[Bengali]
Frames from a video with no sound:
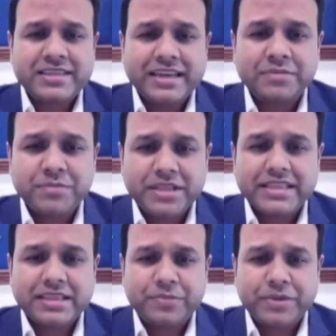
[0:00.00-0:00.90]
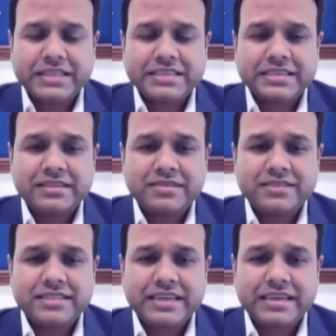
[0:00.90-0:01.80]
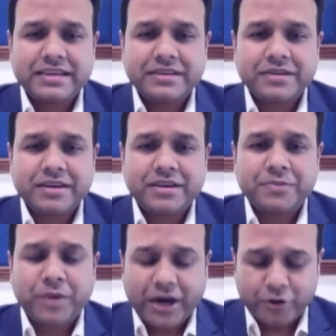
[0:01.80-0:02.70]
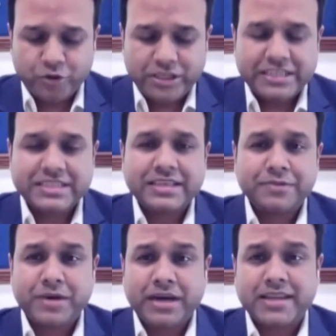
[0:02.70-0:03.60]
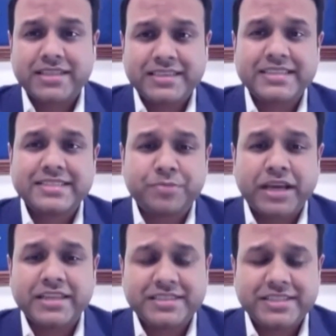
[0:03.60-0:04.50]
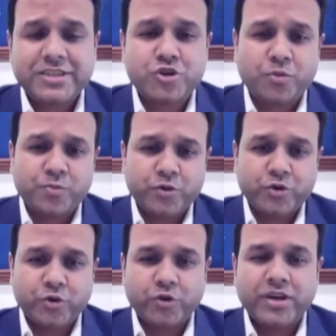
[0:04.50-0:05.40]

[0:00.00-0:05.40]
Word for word: আমরা ওভার দ্য টাইম দেখতে পেয়েছি যে ভারতের সাথে বাংলাদেশের যে বাণিজ্যিক সম্পর্ক